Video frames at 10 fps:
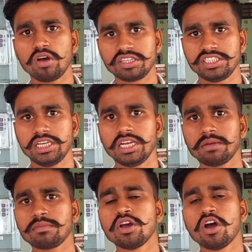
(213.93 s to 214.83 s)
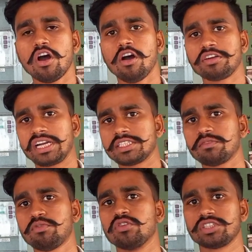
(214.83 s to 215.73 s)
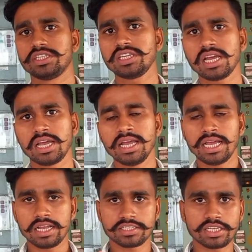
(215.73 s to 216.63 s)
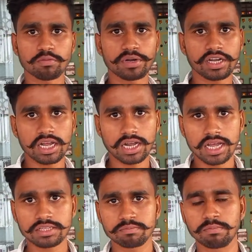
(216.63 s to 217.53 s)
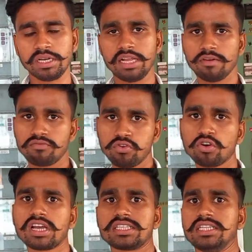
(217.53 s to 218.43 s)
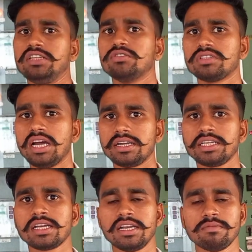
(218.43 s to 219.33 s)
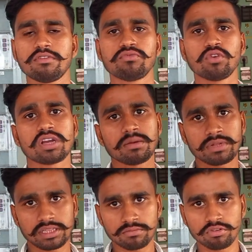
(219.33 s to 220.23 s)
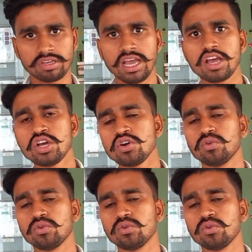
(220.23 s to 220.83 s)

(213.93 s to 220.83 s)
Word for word: और जे और टेक्नीशियन फोर से ठीक है असिस्टेंट ऑपरेटर का लेवल फोर का सैलरी होता है ठीक है लेवल फोर का मतलब हो गया